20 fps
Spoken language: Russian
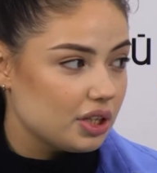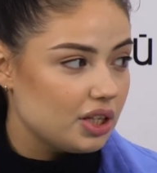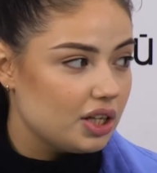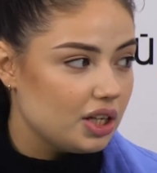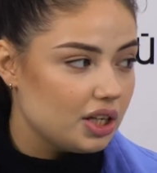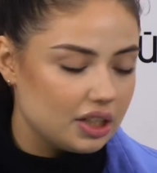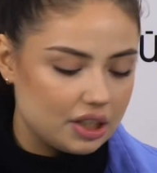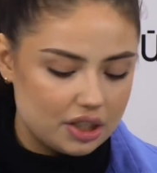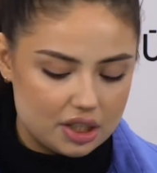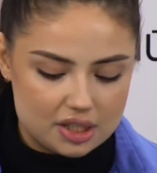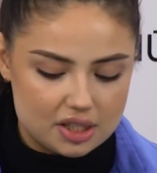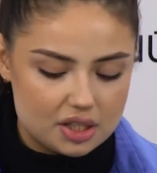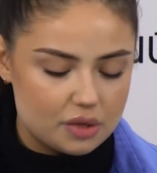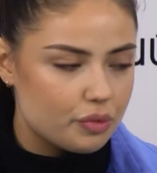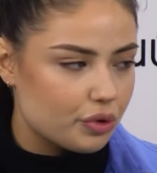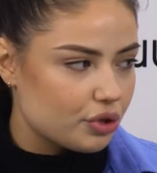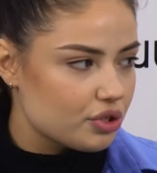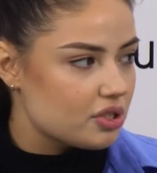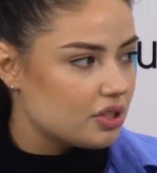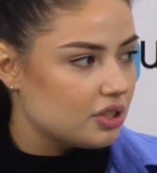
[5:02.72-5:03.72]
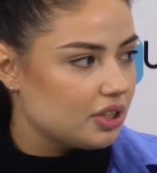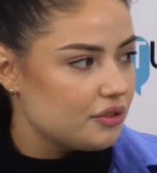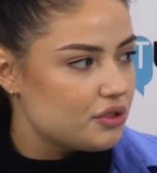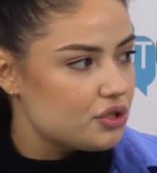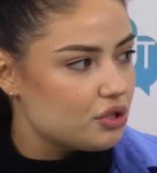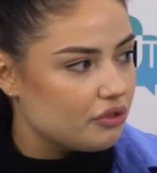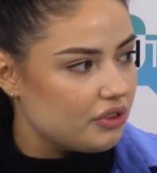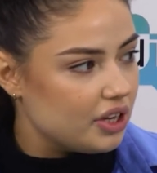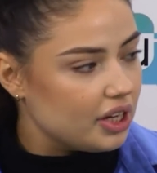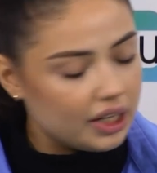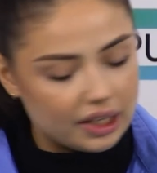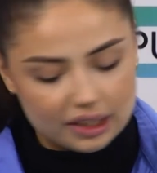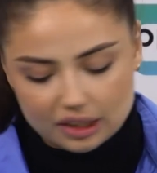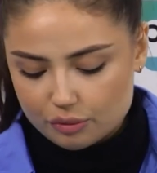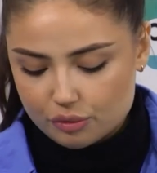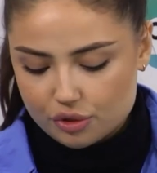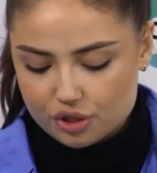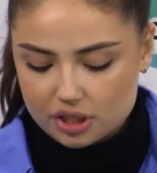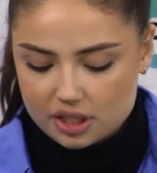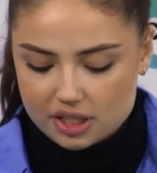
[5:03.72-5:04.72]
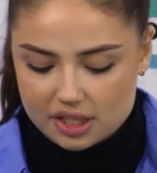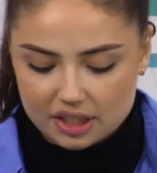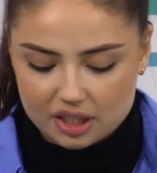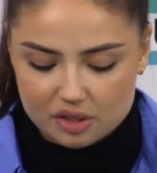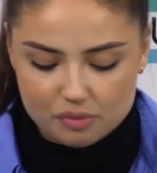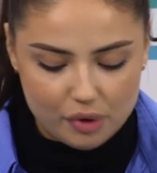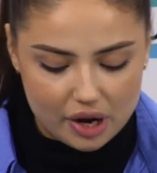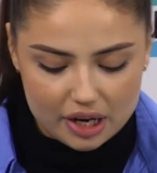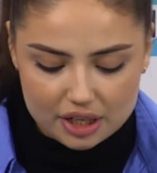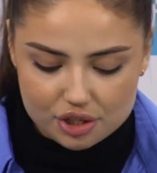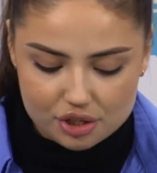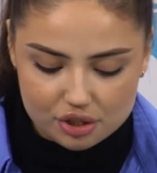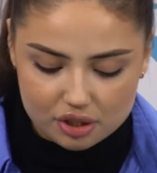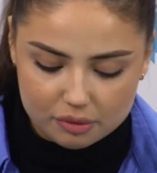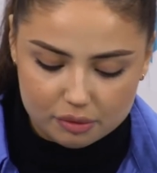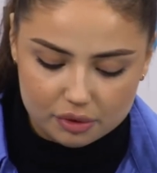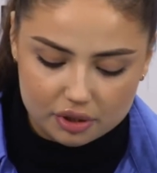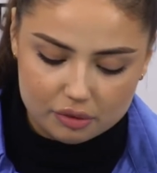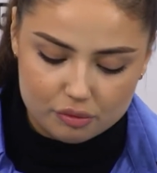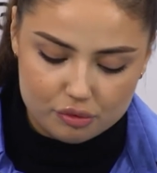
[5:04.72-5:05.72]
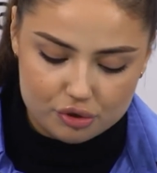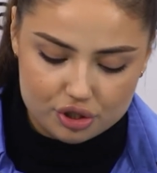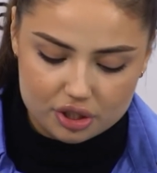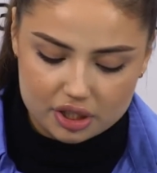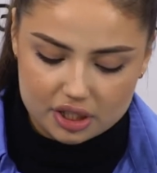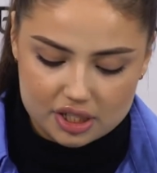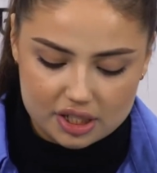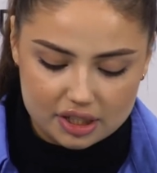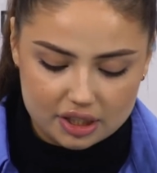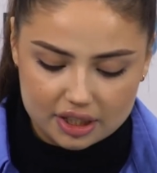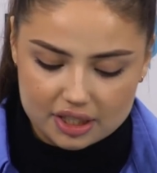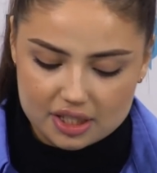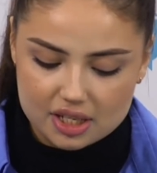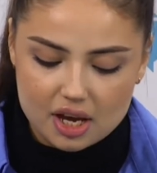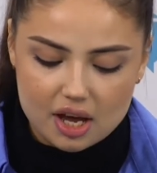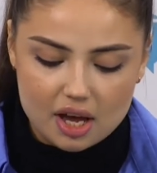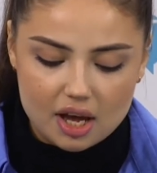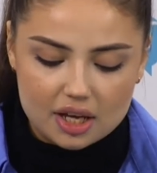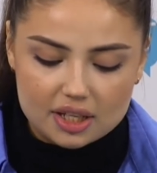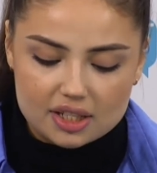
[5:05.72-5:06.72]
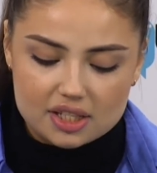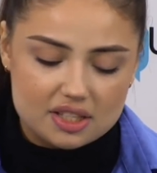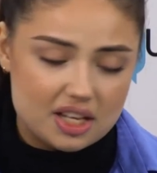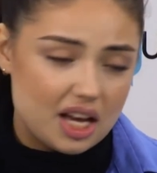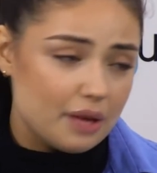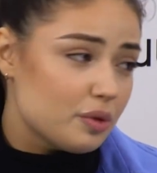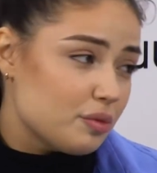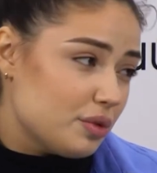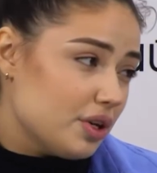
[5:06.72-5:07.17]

и нанести просто на все веко. Это можно делать пальчиком, это можно делать тенями.